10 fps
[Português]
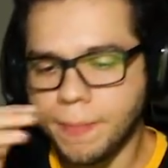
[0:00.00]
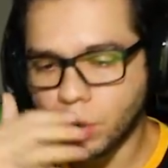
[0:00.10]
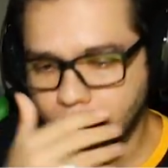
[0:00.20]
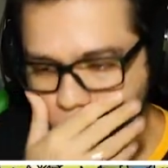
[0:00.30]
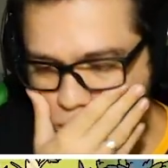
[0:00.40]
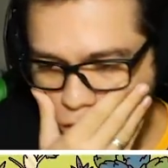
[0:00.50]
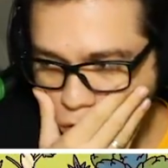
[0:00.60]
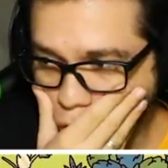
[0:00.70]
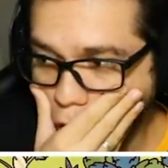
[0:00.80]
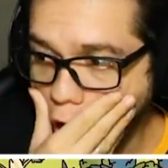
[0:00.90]
Meu Deus,
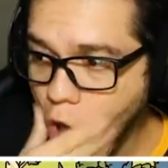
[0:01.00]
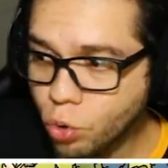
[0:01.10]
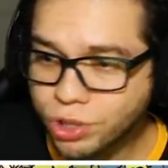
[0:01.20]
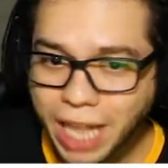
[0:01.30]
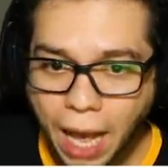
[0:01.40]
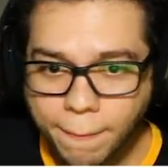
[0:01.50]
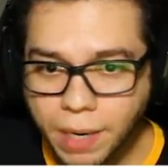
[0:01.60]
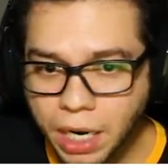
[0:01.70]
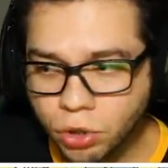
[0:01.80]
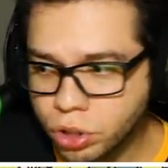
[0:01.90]
olha, olha o
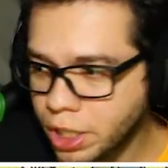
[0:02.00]
tamanho